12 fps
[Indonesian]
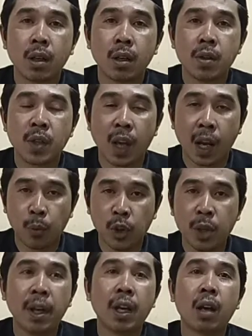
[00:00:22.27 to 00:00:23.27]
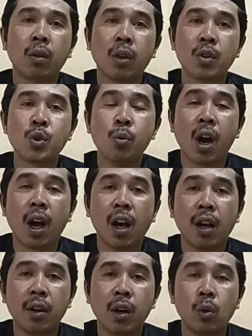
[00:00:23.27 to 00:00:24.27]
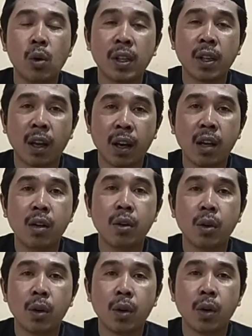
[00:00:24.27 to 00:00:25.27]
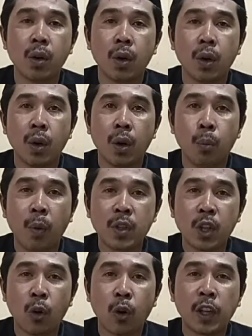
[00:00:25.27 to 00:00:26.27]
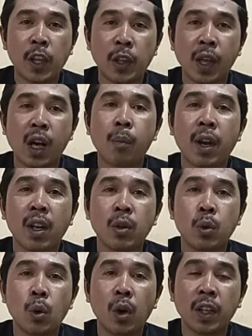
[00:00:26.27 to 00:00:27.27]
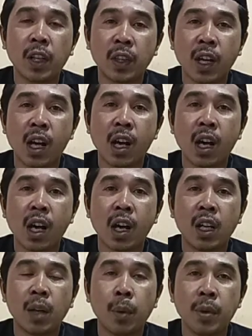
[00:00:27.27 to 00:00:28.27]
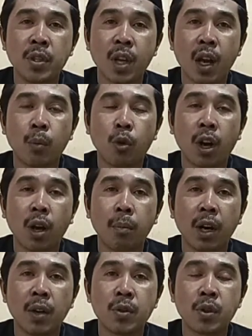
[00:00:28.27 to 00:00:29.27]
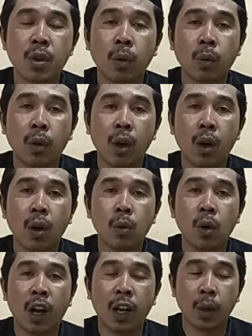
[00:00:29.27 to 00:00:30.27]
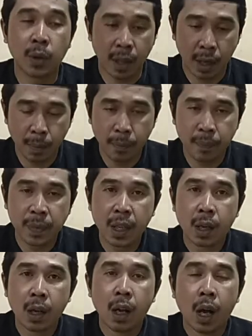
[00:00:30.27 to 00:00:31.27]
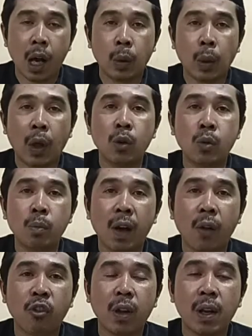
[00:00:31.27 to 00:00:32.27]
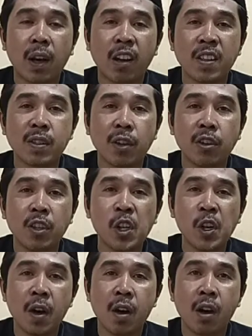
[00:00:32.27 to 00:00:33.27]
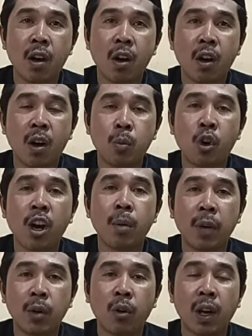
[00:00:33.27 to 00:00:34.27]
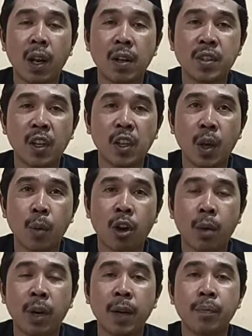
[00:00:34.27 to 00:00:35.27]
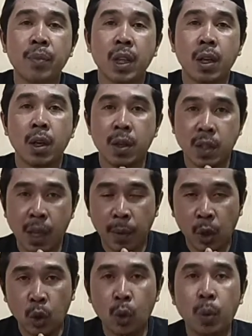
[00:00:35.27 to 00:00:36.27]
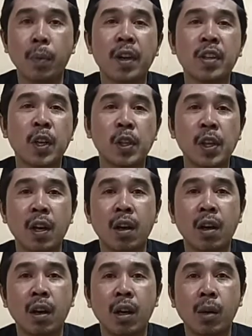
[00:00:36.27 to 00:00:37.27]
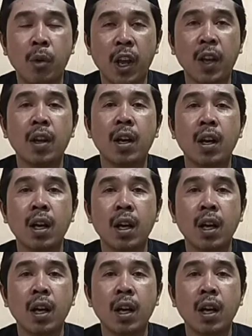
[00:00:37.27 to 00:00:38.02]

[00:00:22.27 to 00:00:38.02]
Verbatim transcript: segala puji bagi Allah Subhanahu wa taala bersalawat kita kepada junjungan kita Nabi besar Muhammad sallallahu alaihi wasallam Allahumma salli ala sayyidina Muhammad wa ala sayyidina Muhammad sahabat YouTube dimana saja berada